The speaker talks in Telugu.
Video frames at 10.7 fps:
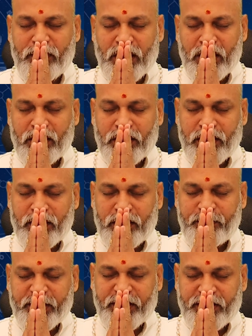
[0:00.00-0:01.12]

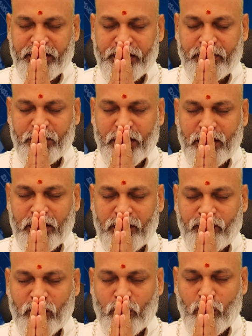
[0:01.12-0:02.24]
మహాగణాధిపతయే నమ
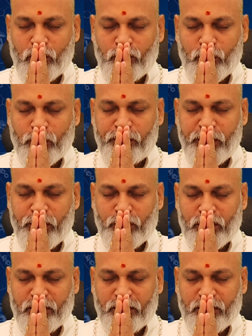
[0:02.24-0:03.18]
ఓం గురుభ్యో